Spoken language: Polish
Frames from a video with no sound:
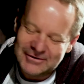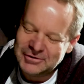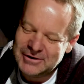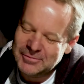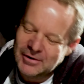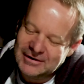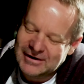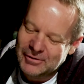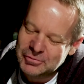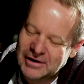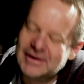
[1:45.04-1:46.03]
to też była
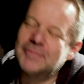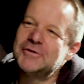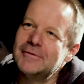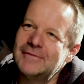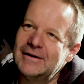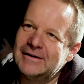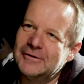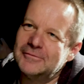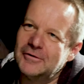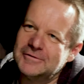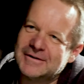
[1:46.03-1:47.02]
taka uczelnia przechowalnia
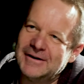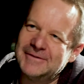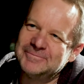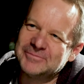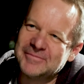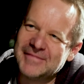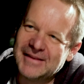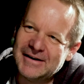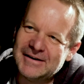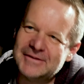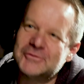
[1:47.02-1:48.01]
od wojska,
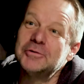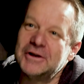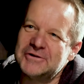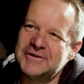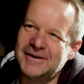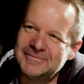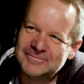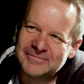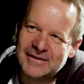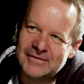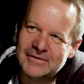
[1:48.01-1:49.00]
e, skuteczna.
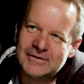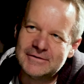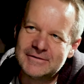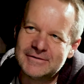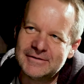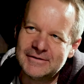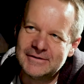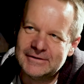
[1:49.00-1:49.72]
Więc,